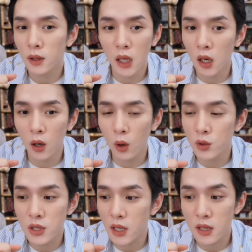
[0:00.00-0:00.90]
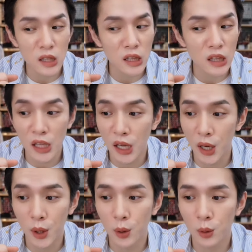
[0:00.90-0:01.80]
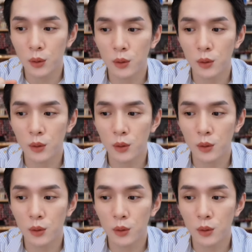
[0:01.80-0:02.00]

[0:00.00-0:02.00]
No，就这件事，No。